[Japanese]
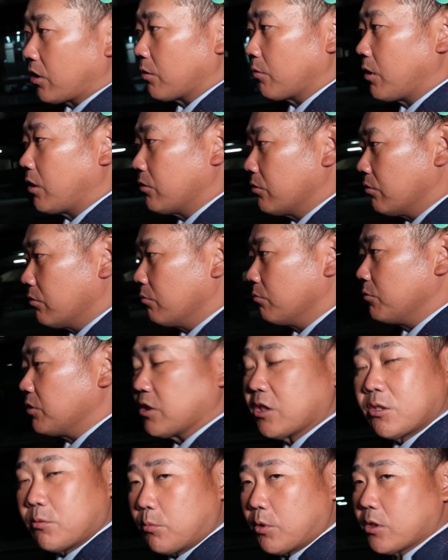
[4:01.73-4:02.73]
らあの見
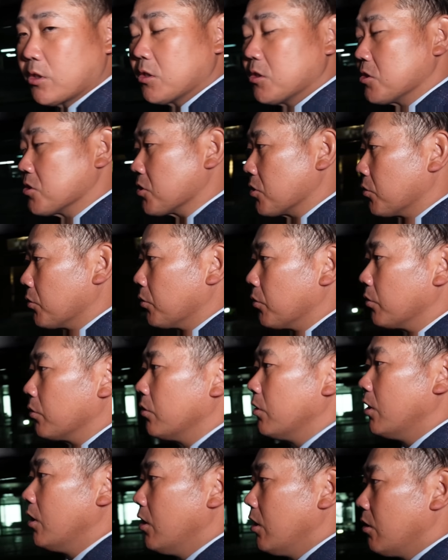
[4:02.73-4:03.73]
させてもらったんですけど、
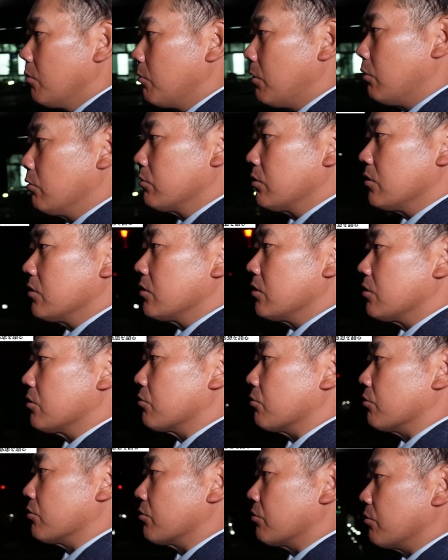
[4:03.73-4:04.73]
はいまあ、大谷選手
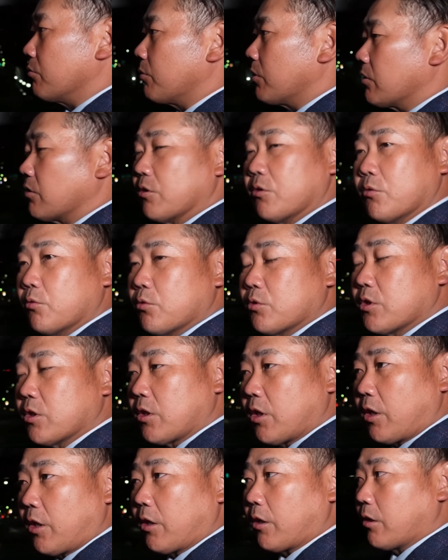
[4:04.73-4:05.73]
と一緒にバッティングをして
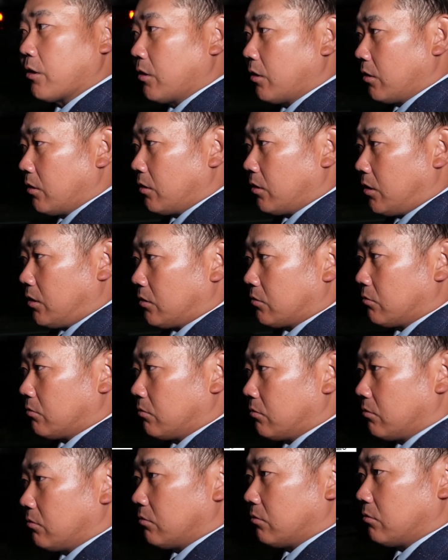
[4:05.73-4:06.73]
てあの
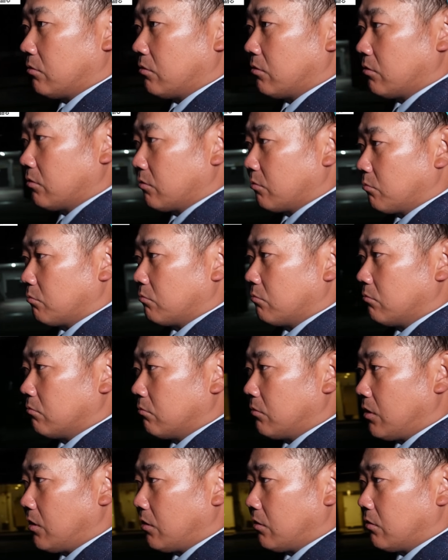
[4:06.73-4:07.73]

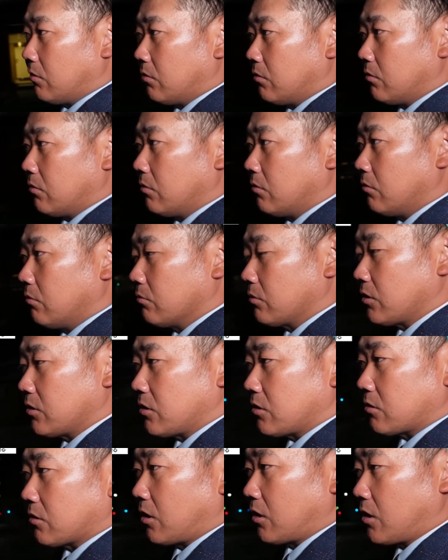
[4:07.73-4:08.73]
まあ大谷
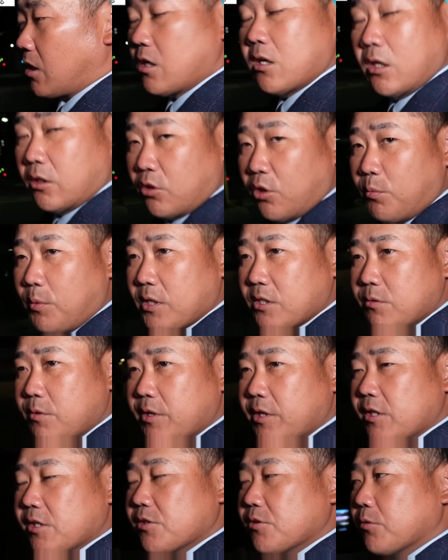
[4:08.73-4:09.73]
選手がガンガン飛ばすわ
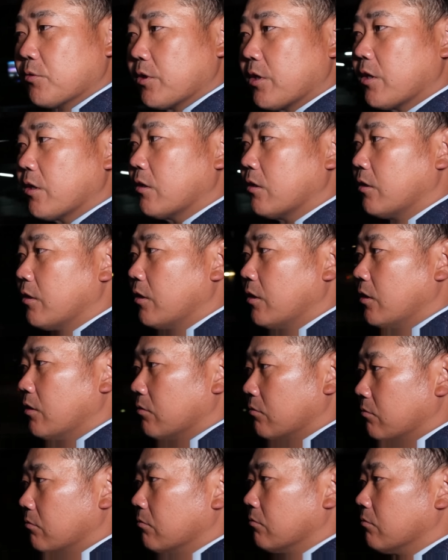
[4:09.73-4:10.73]
けですよね、
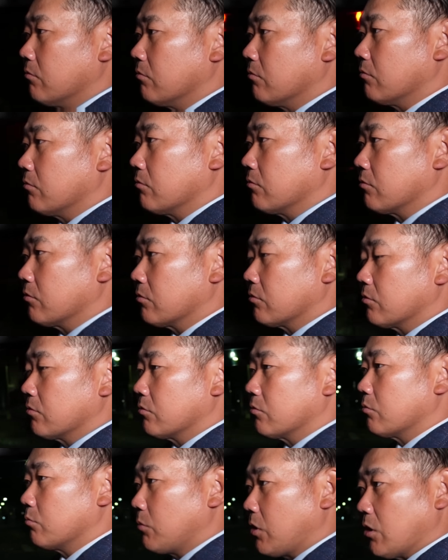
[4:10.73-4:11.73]
えー、うん
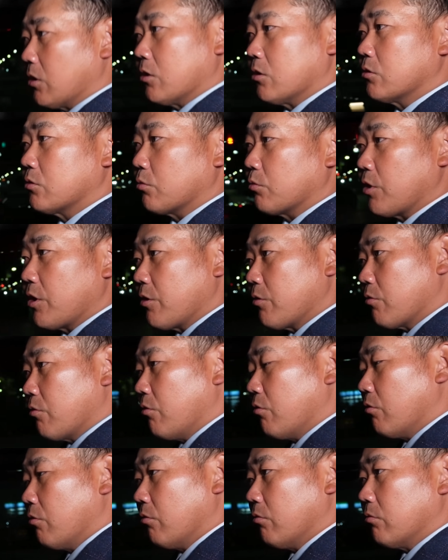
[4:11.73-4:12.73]
まあ、それに
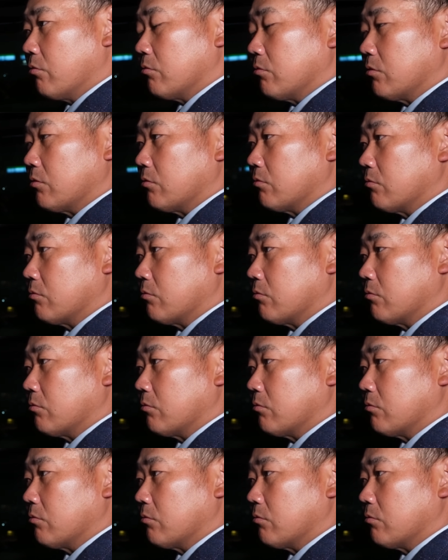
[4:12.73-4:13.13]
こう